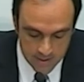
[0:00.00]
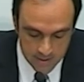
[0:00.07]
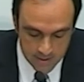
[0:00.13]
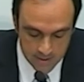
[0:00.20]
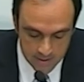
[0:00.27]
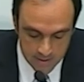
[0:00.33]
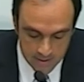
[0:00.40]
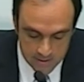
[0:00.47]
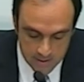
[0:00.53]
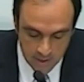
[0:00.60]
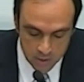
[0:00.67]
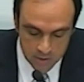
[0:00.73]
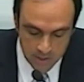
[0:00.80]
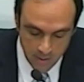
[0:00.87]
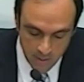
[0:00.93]
de los
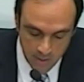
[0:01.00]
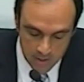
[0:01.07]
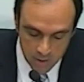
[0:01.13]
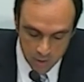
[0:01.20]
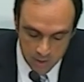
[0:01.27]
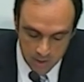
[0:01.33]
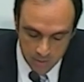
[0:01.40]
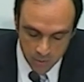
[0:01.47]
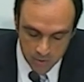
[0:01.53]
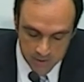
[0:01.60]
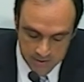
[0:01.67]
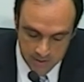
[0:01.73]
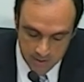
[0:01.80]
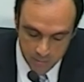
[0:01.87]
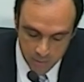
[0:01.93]
trabajos del municipio
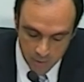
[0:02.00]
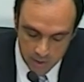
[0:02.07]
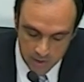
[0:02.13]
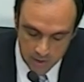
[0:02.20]
de inclusión